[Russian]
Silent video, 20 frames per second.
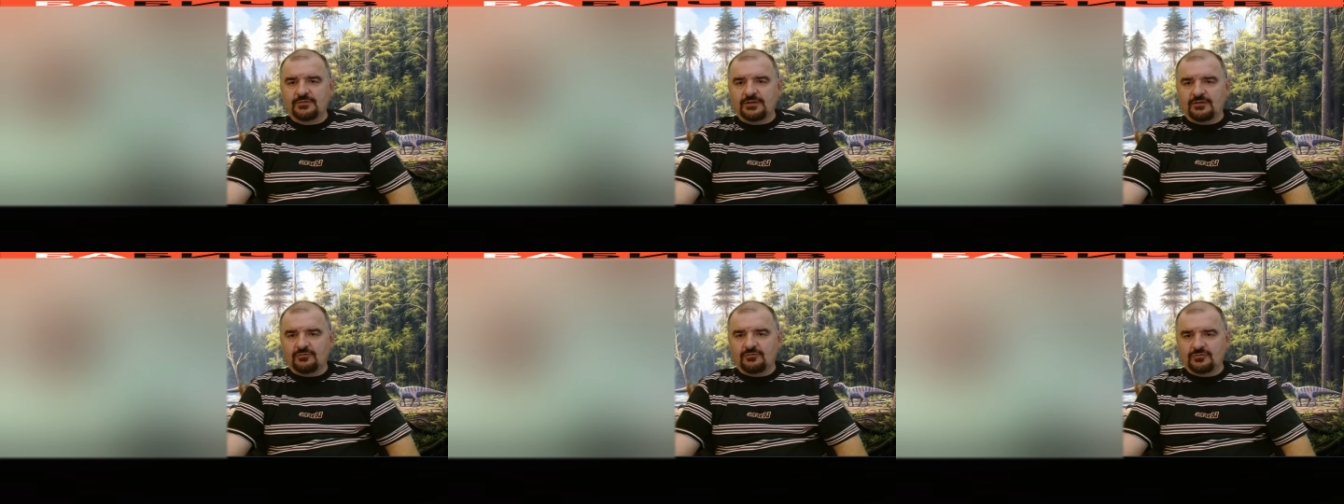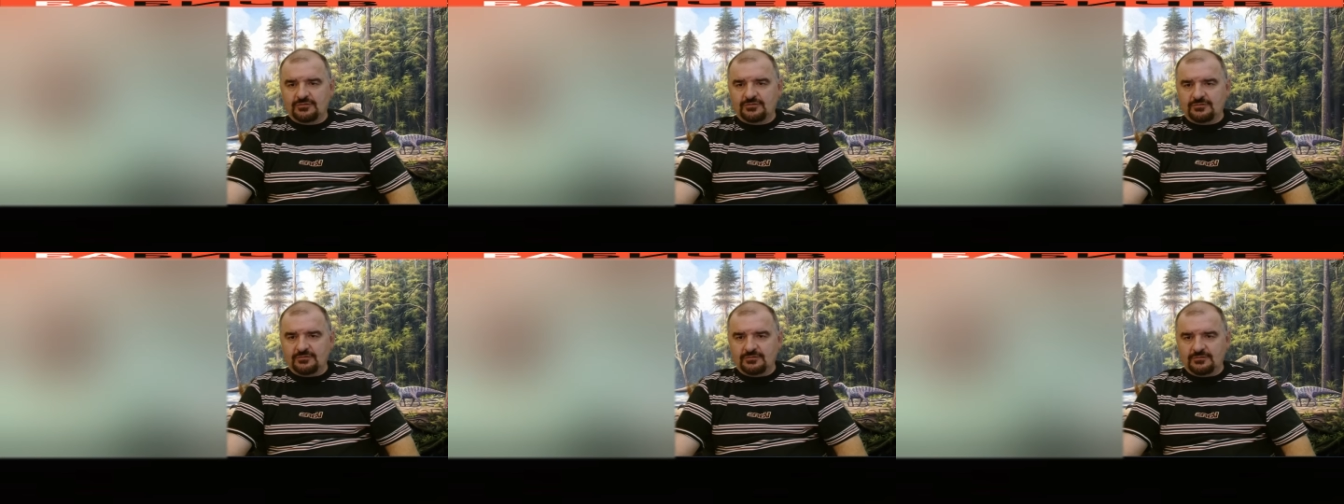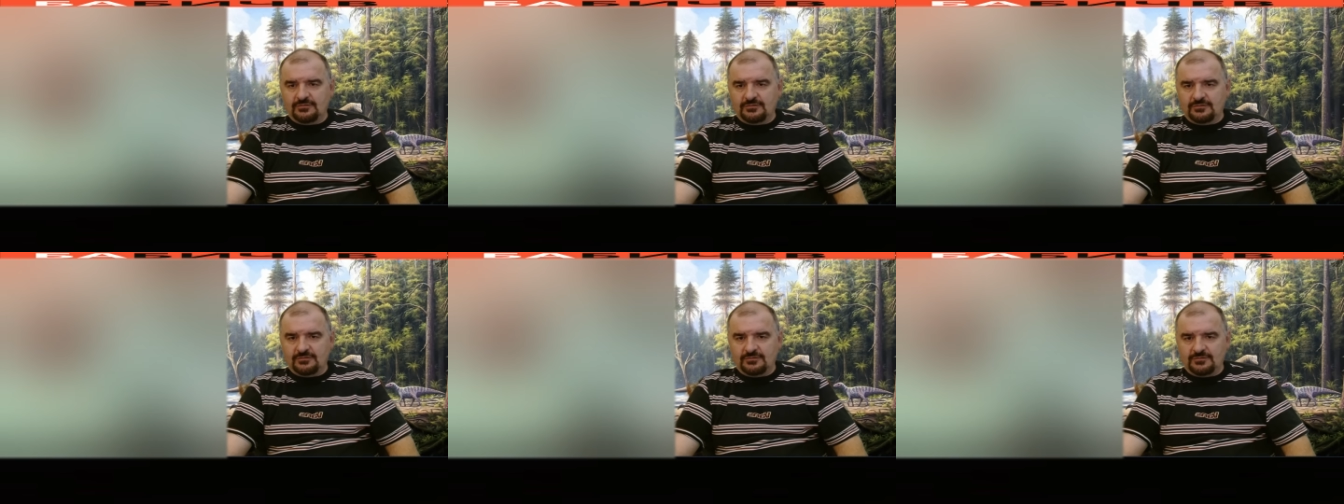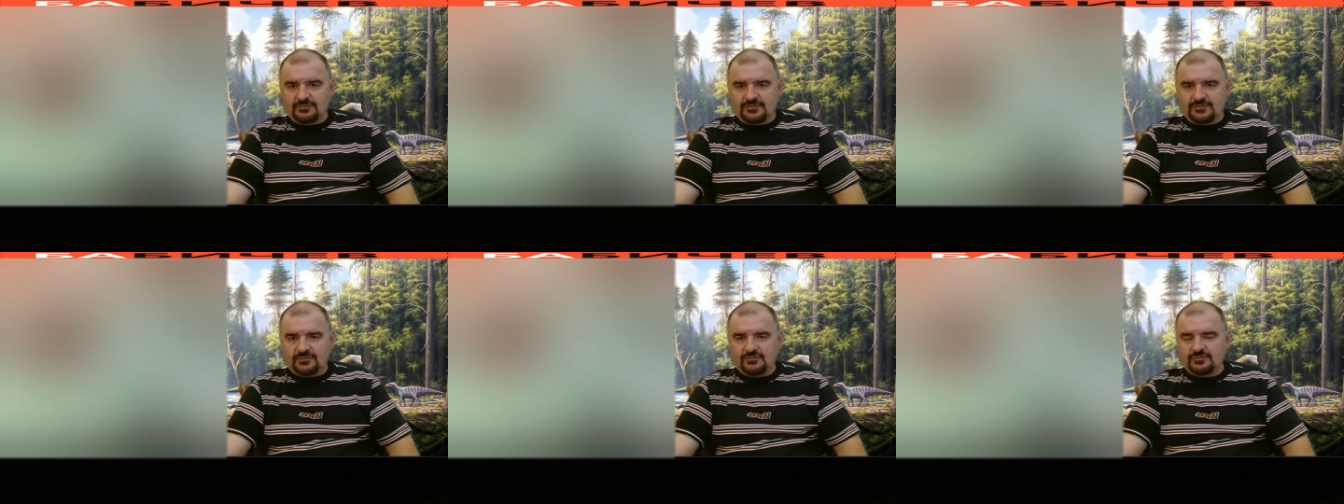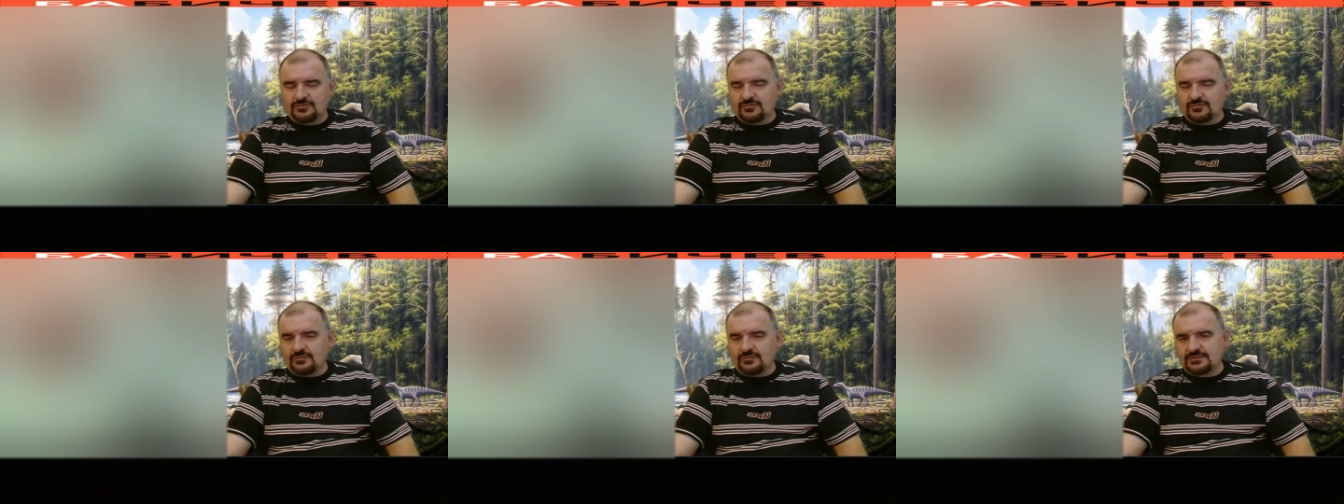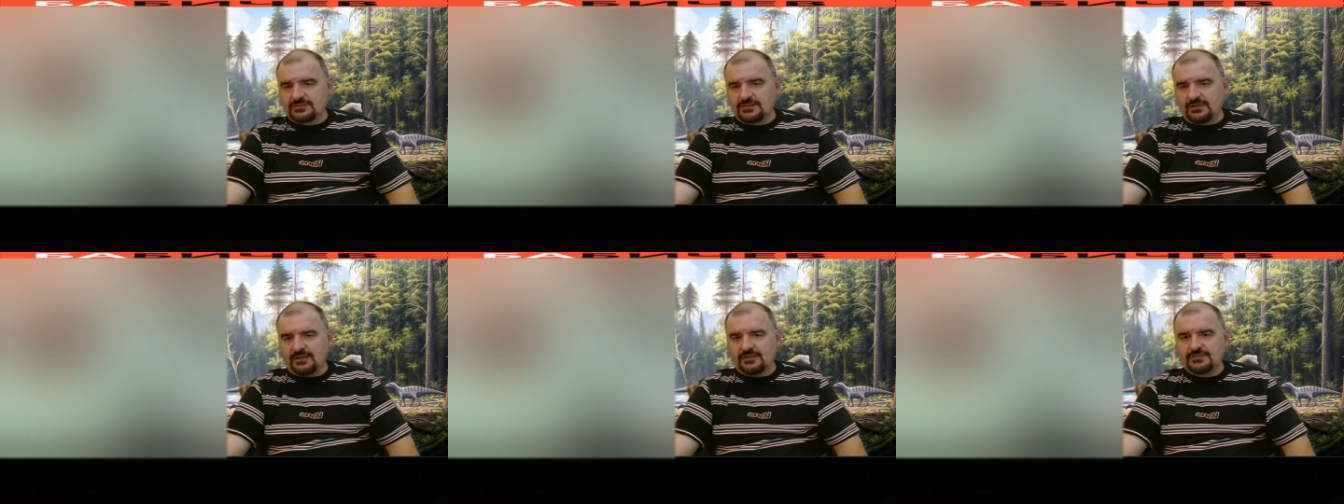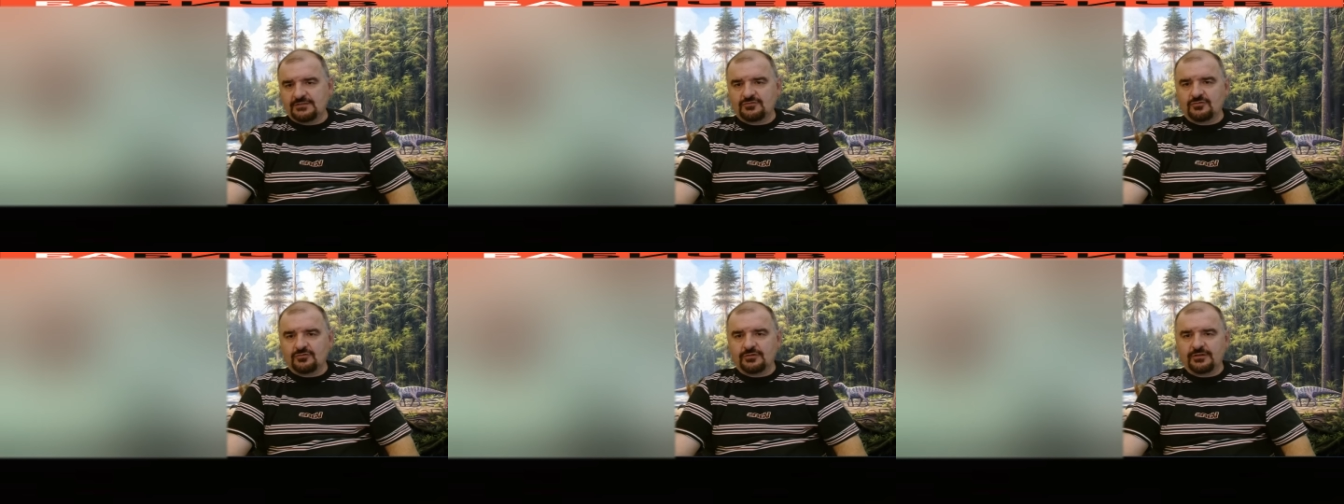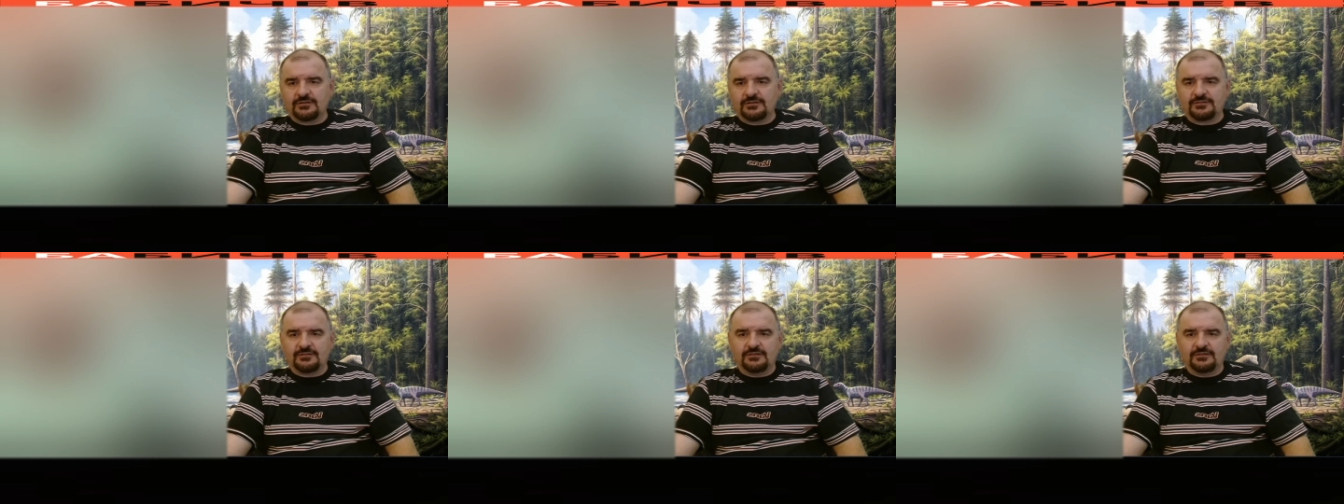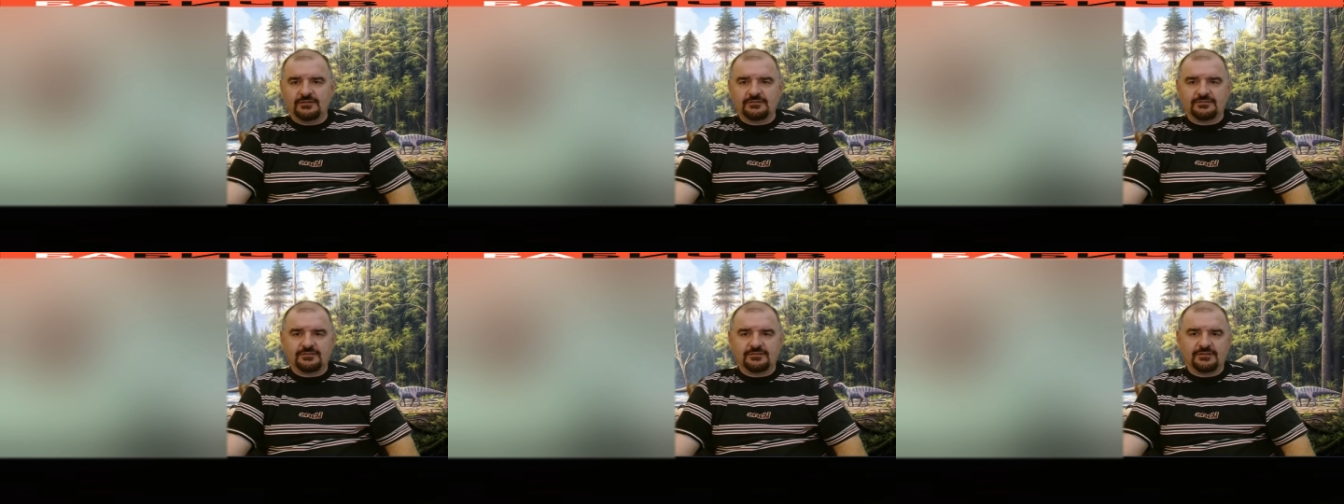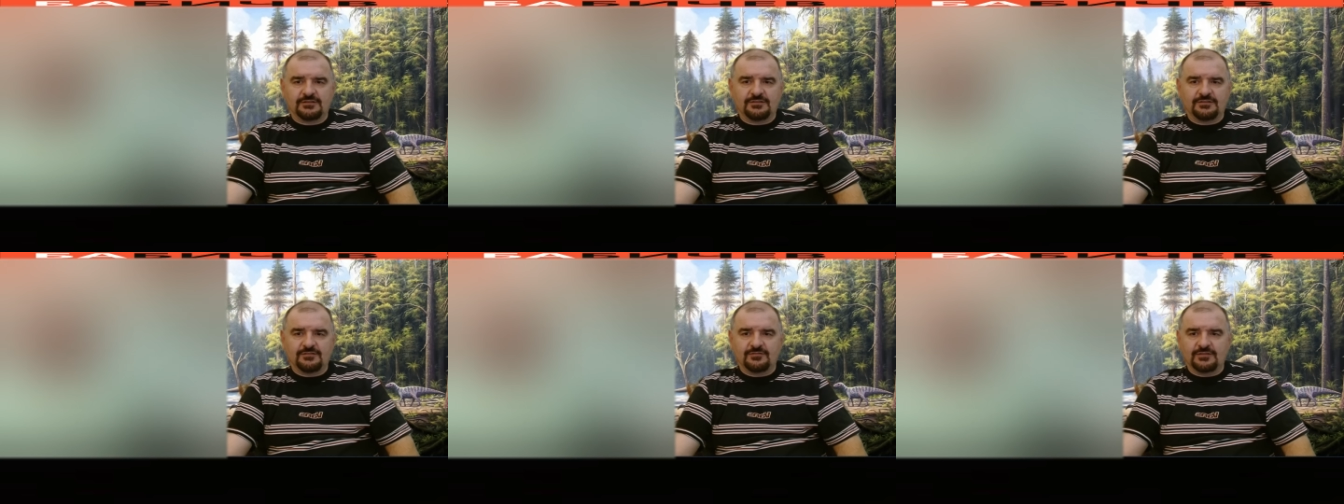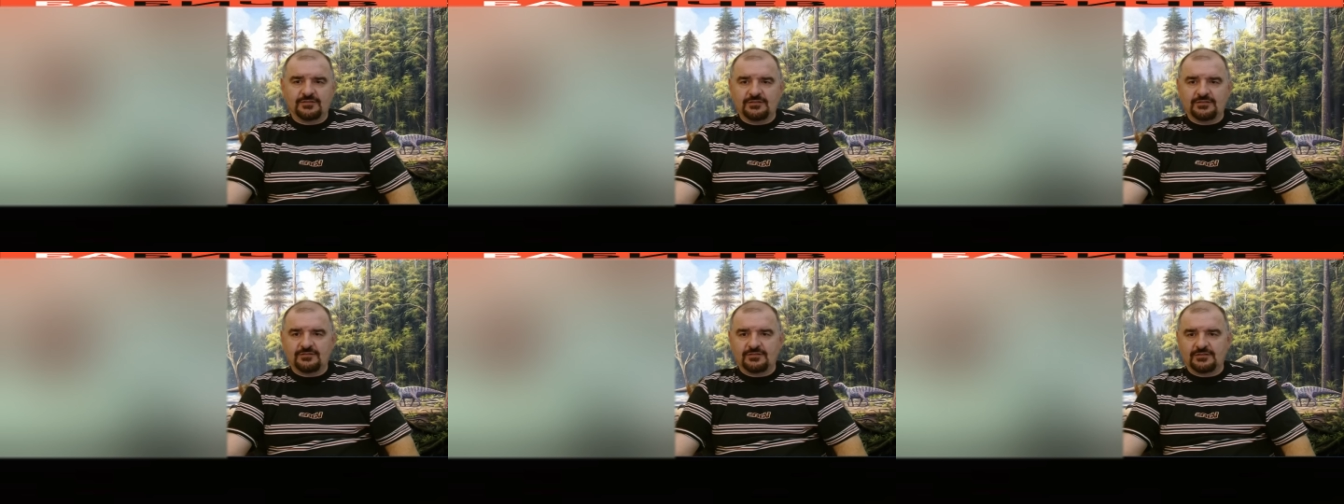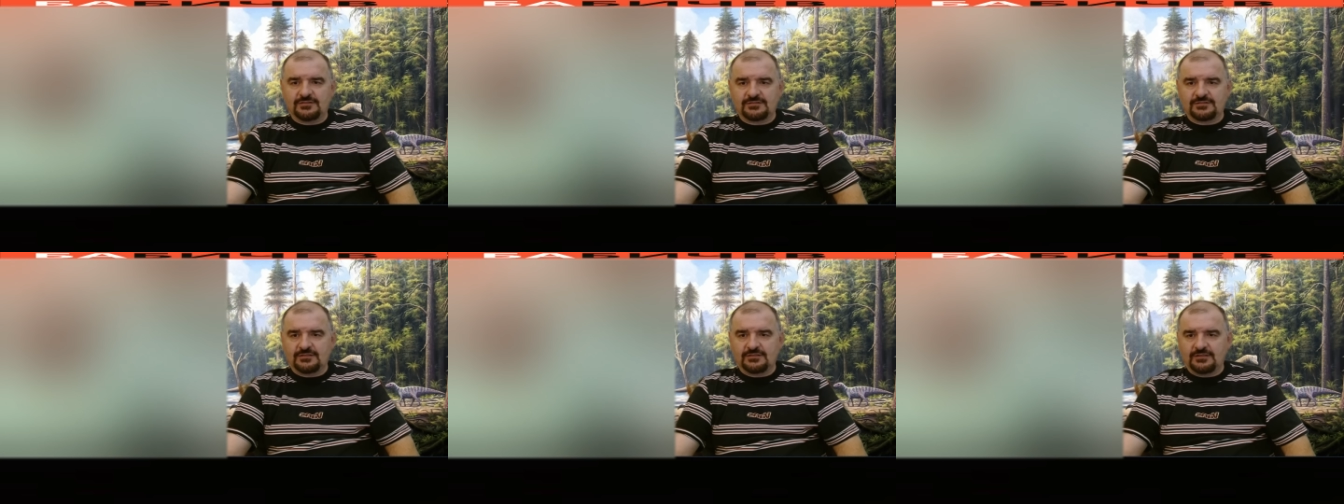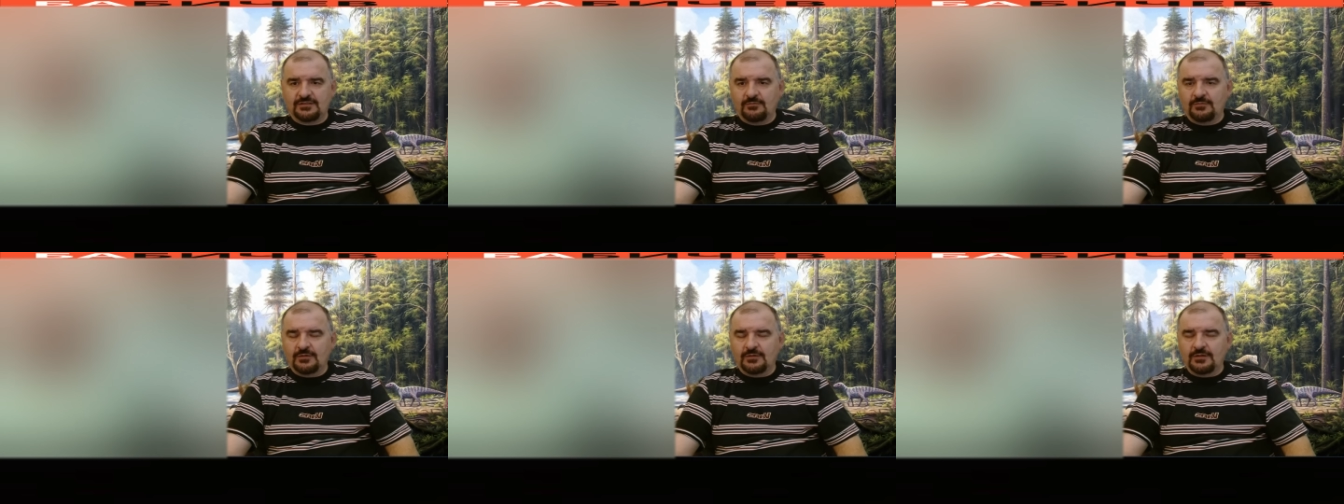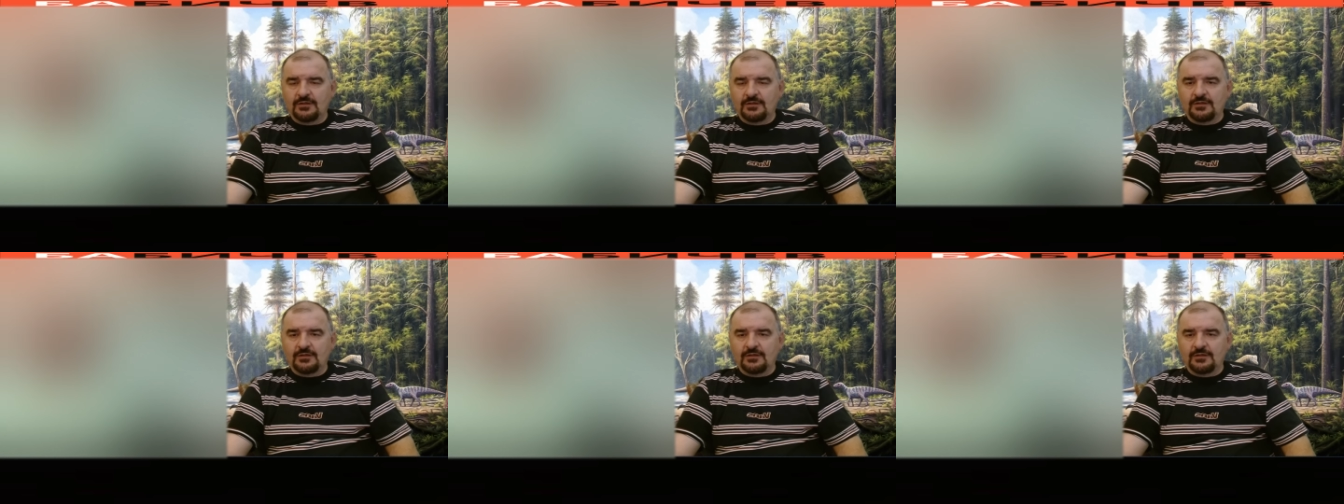меня. А вот э, серьезно, у вас такая история аль- альтернативная интересная А там